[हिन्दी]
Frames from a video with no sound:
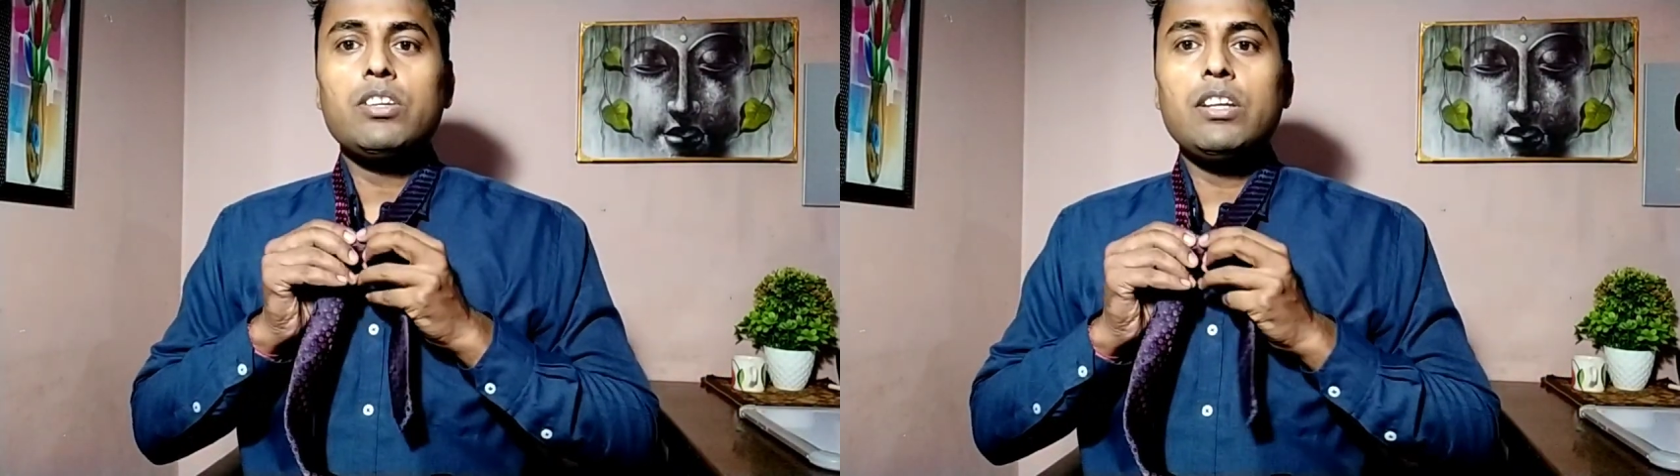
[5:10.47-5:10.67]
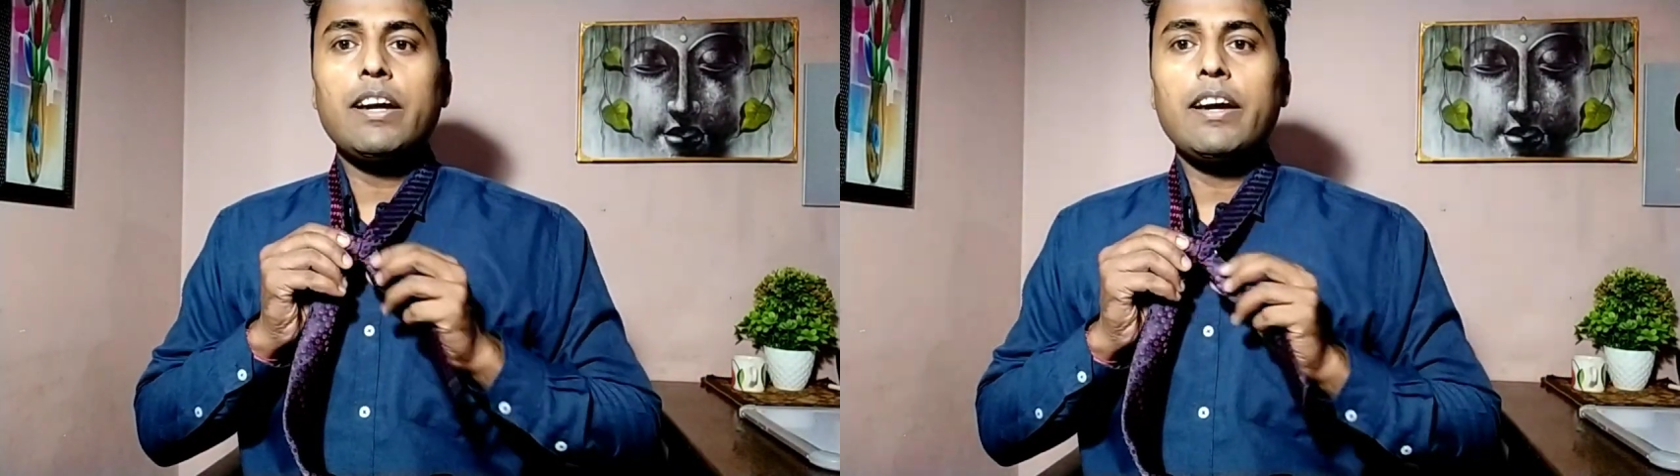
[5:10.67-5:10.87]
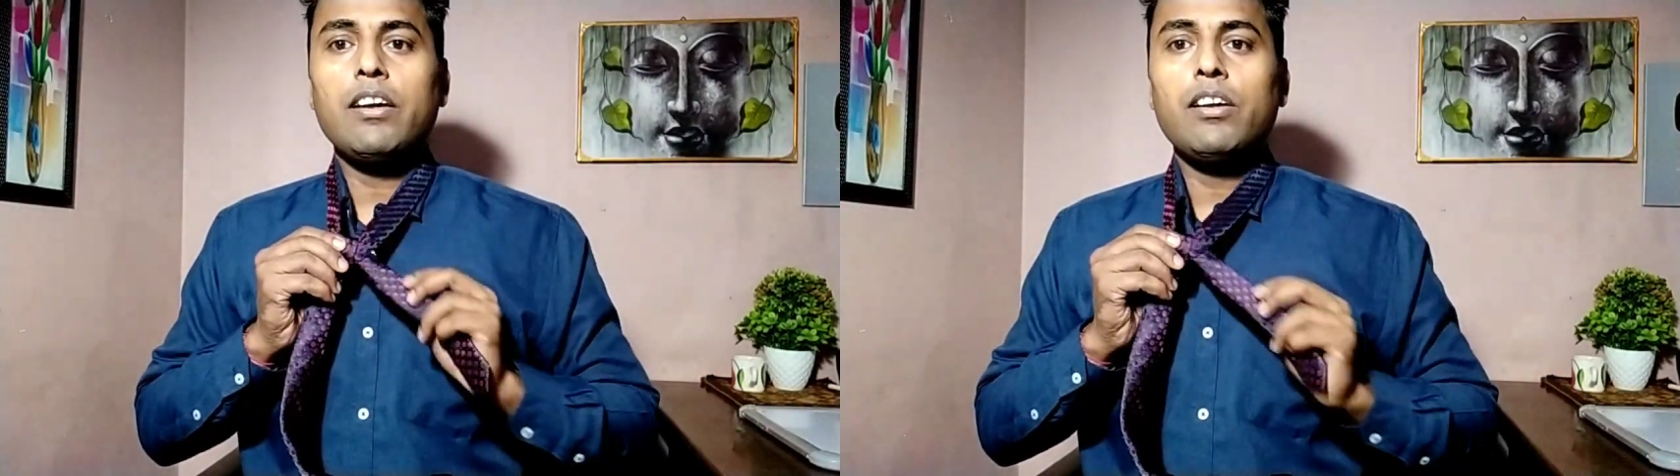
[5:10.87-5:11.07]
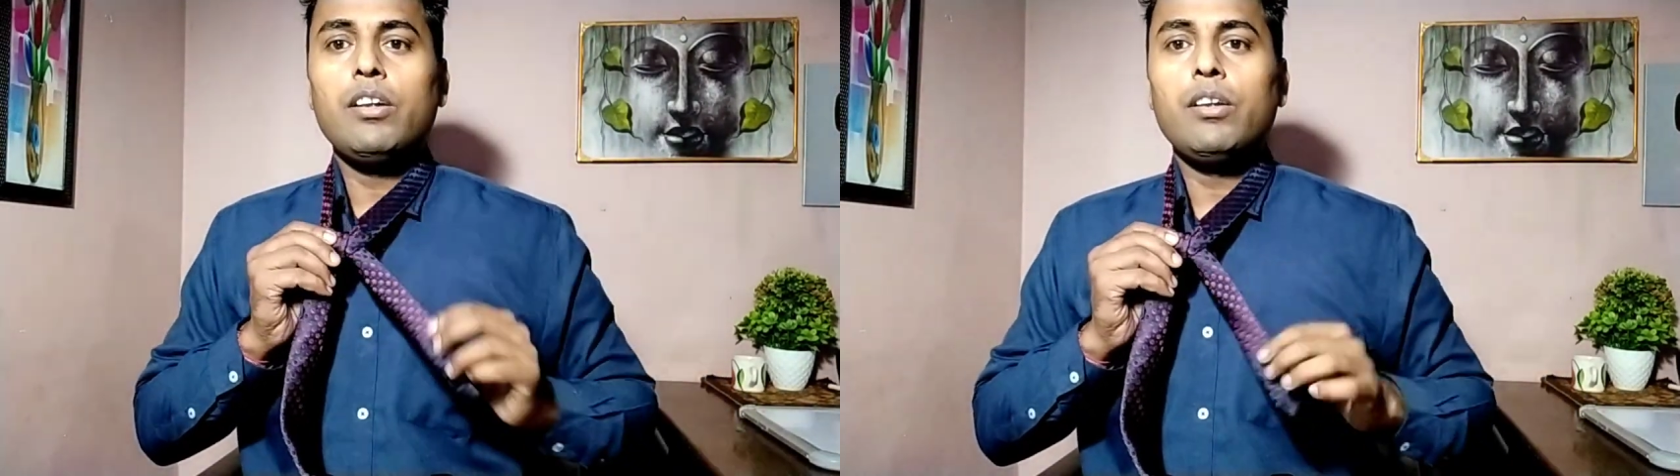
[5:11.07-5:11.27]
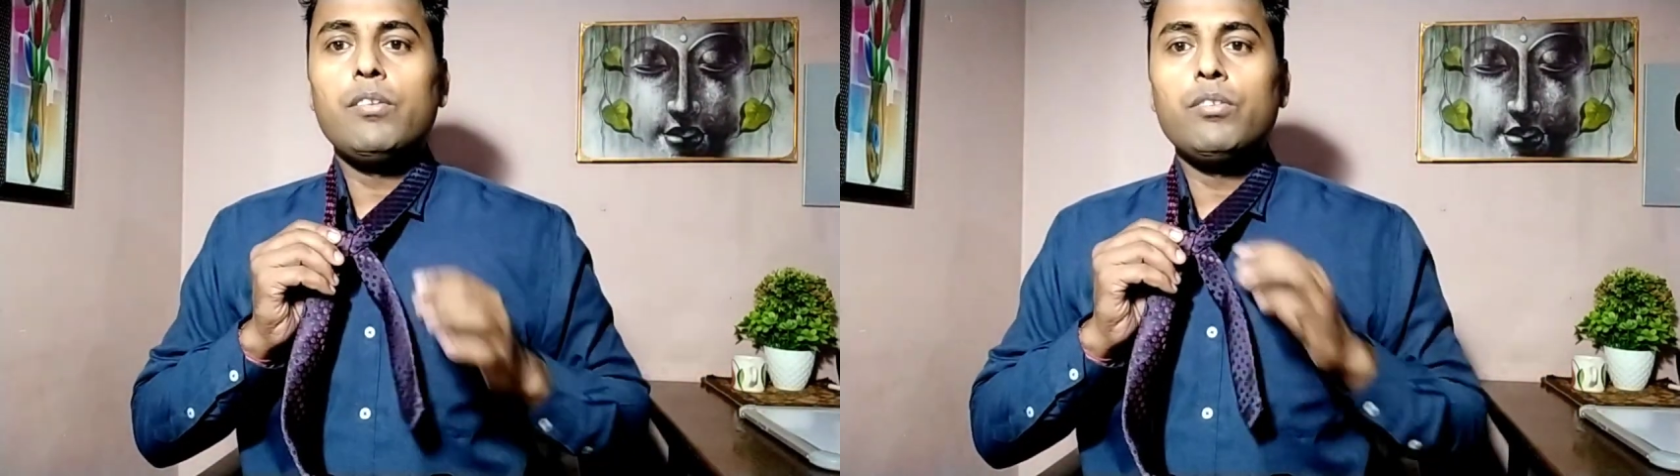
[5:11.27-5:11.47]
ठीक है
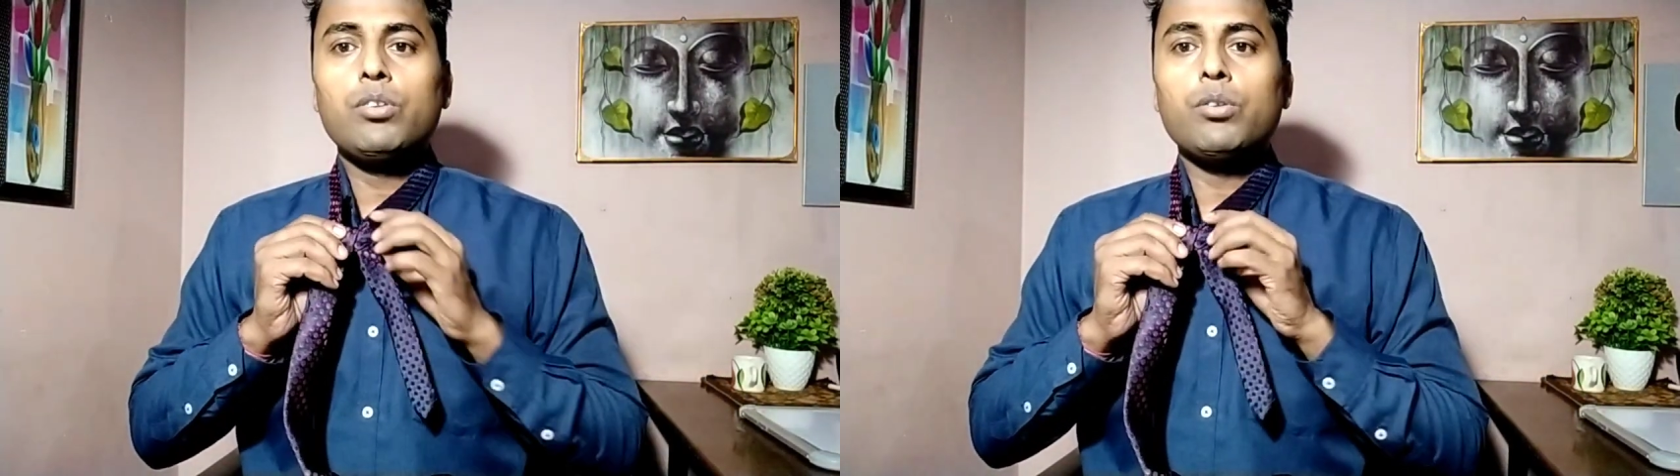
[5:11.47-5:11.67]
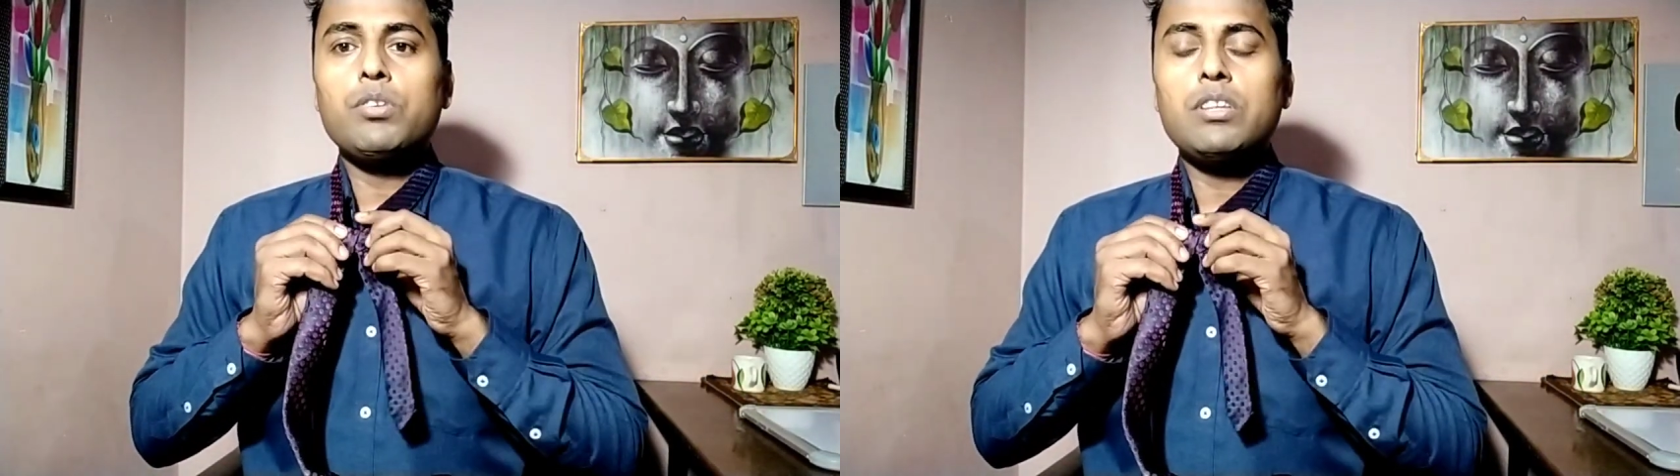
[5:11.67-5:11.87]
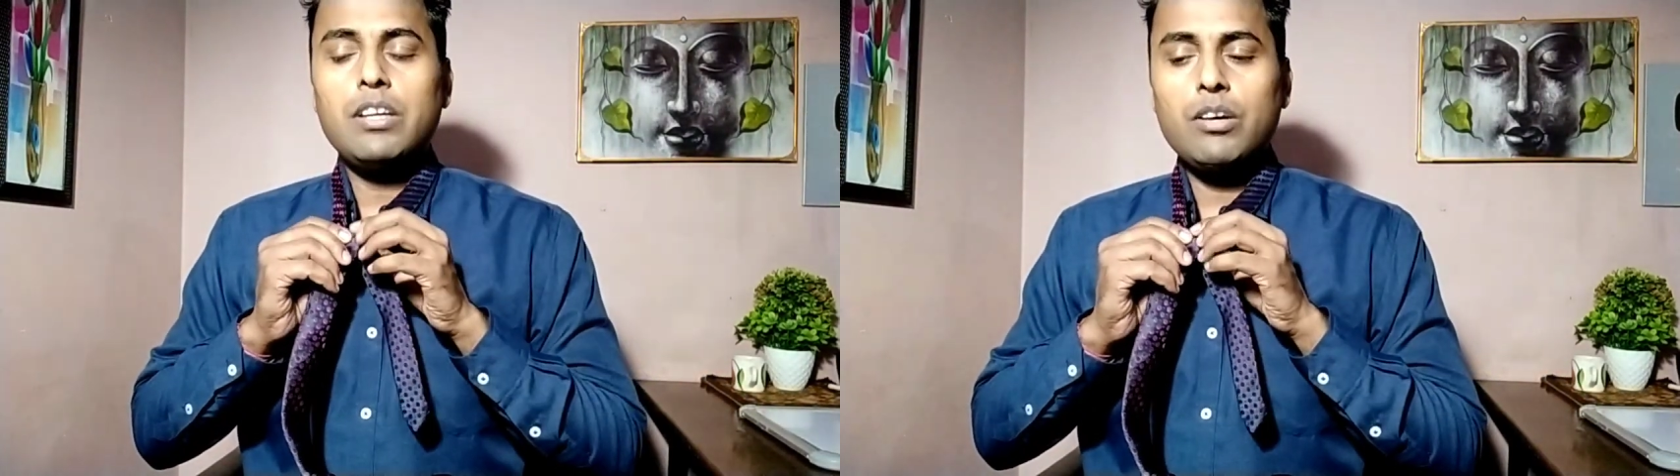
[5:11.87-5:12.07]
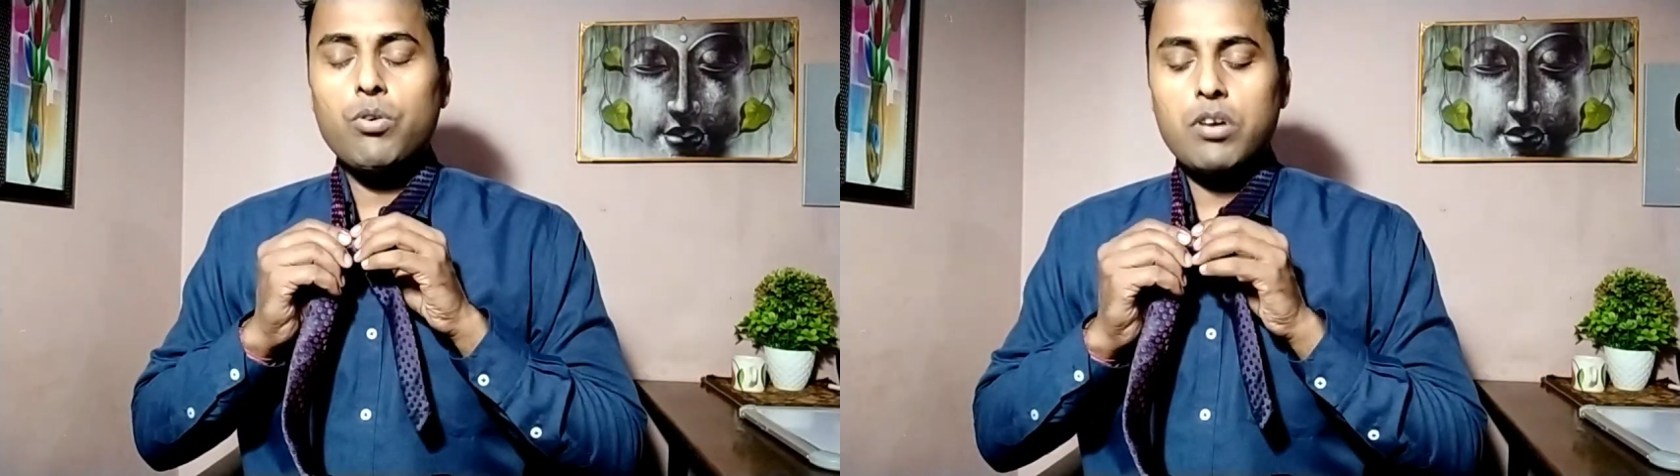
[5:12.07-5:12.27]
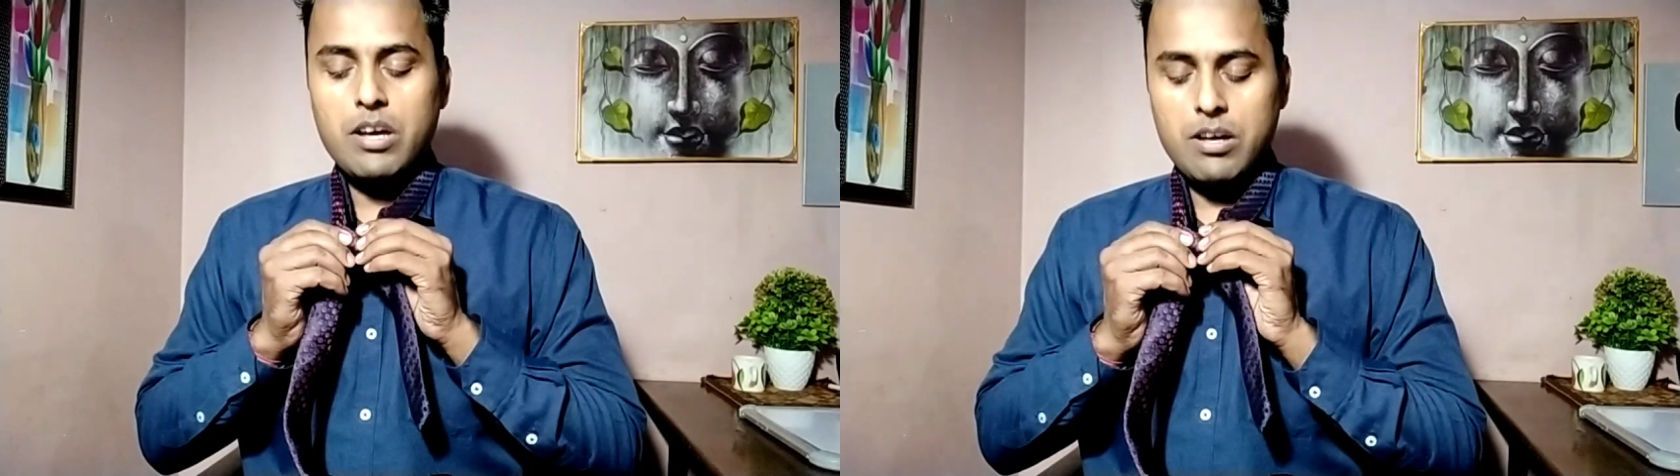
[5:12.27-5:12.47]
तो ये
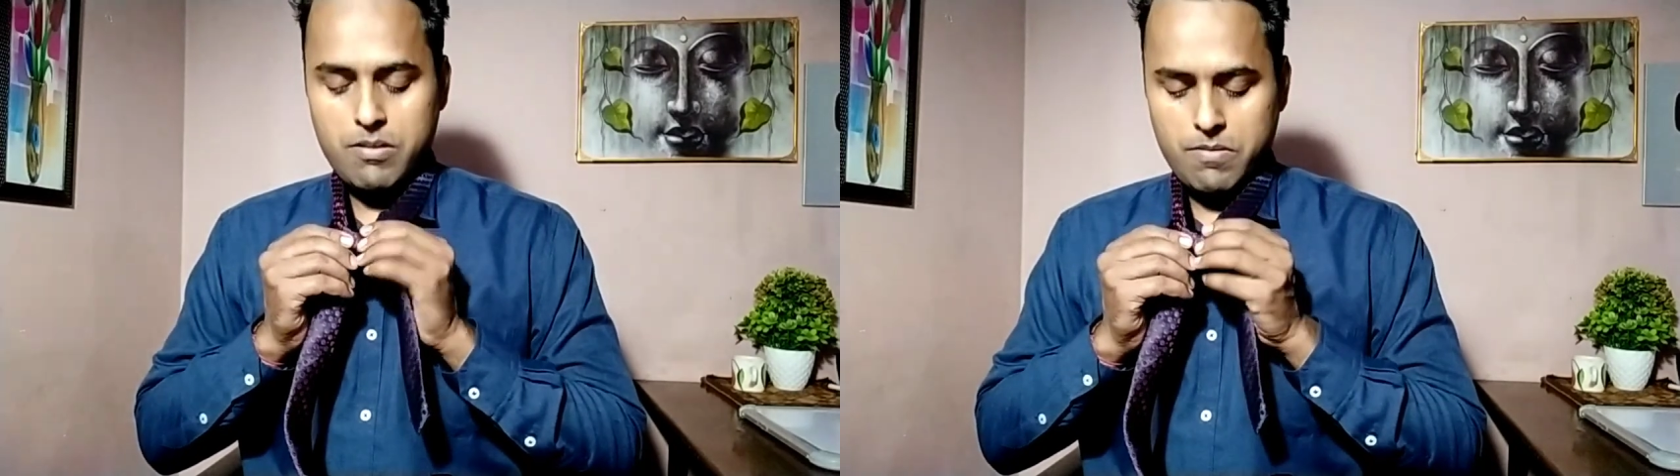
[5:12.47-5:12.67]
हो गया